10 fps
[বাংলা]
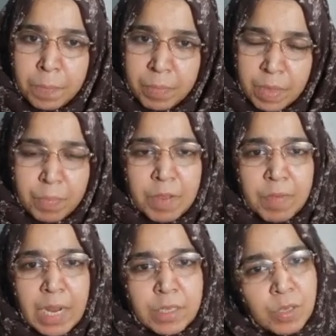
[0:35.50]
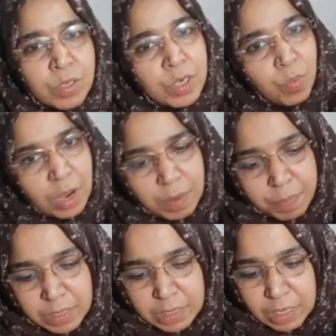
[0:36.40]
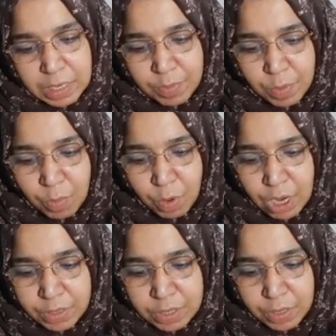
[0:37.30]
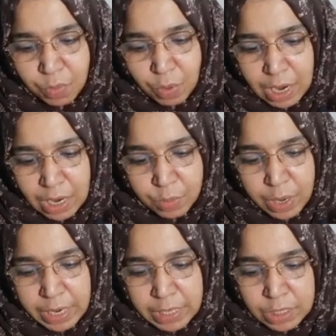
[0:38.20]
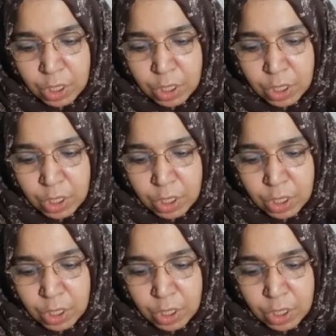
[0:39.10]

প্রিভ্যালেন্স হচ্ছে ওয়ান পার্সেন্ট এবং বলা হচ্ছে ওয়ার্ল্ড ওয়াইড